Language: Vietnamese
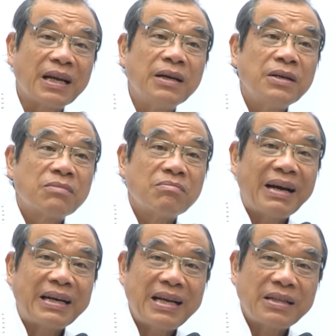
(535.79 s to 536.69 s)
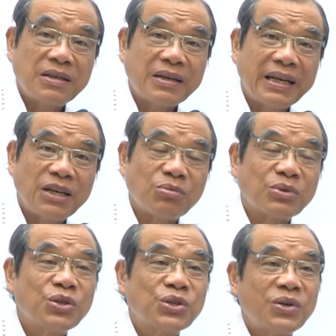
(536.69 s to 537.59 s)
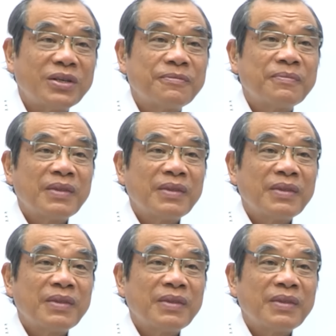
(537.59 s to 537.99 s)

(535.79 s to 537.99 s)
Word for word: là bạn đang thực hành lòng thương xót.